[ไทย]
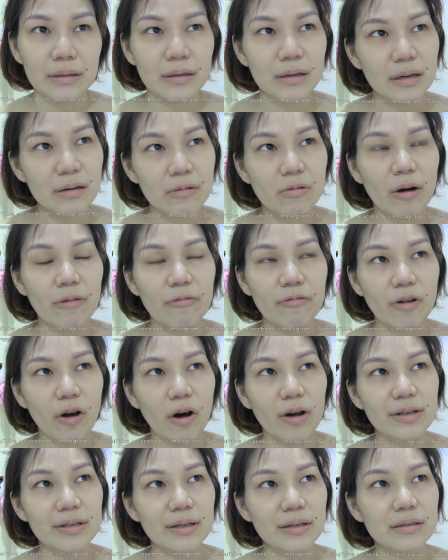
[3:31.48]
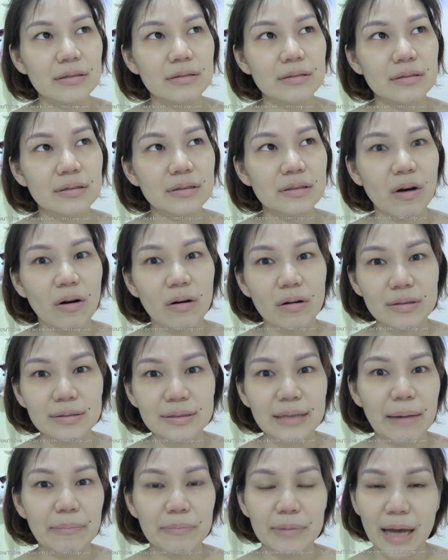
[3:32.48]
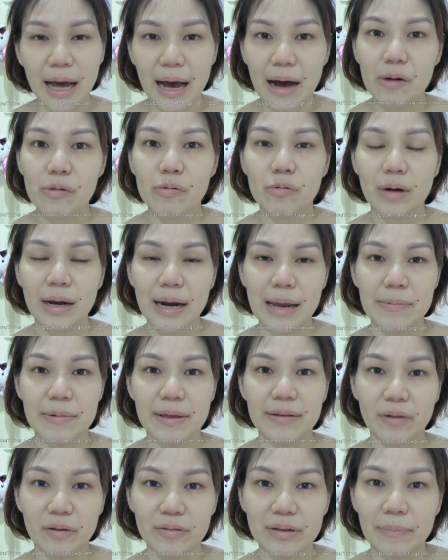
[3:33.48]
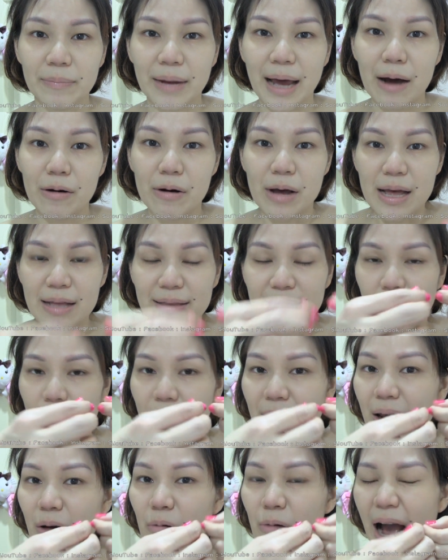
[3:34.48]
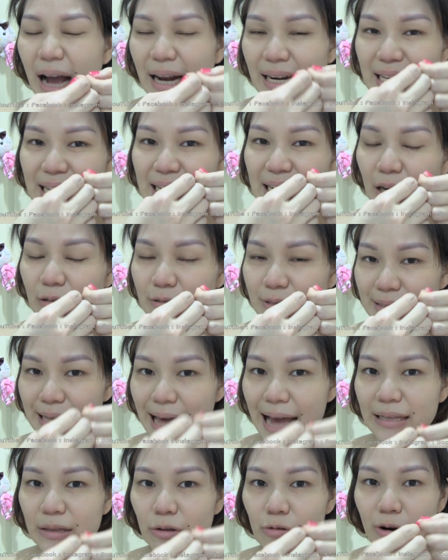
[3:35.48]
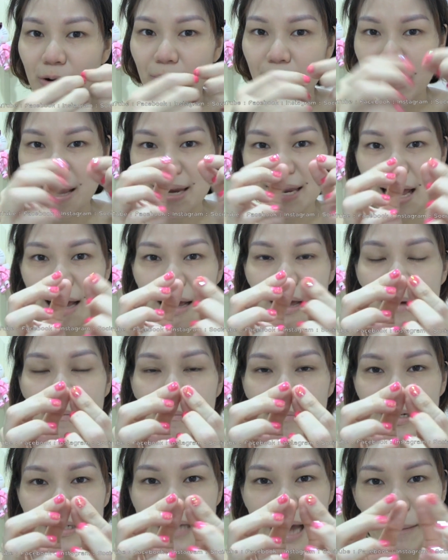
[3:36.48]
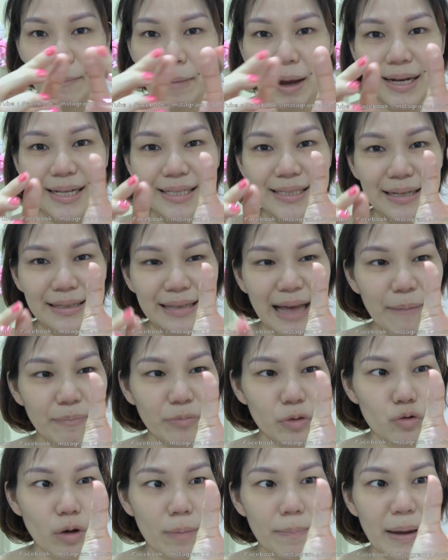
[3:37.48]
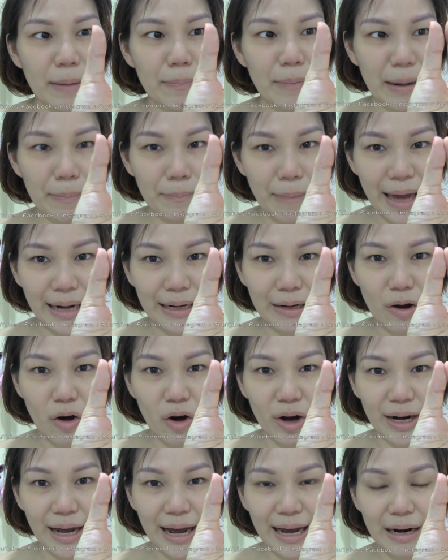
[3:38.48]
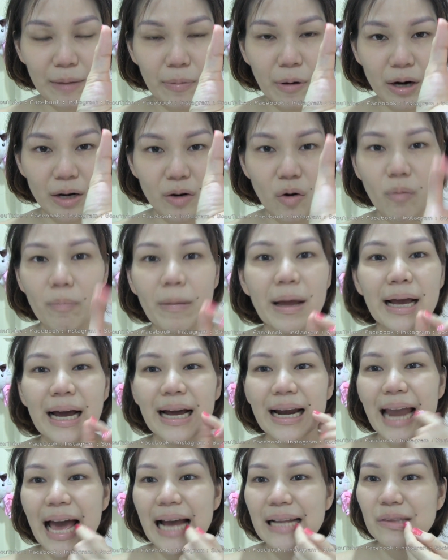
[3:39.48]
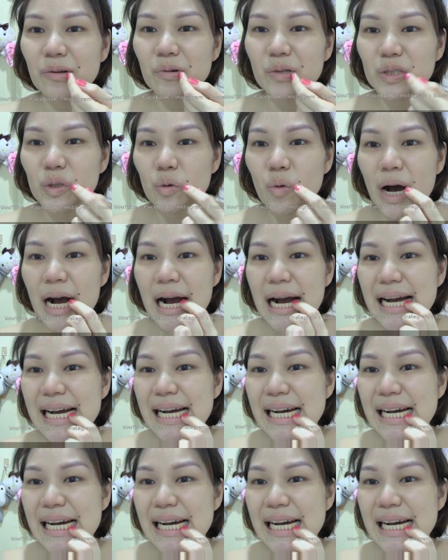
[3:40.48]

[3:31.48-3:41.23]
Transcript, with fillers: เยอะกว่าฟลอสสักสองสามเท่าอะไรเนี่ยสองสามเท่า แต่ว่าระหว่างที่เขาแทรกตัวลงไปเนี่ย มันสามารถที่จะทำตัวเป็นแบนๆก่อนนะคะ แล้วพอลงไปข้างล่างตรงช่วง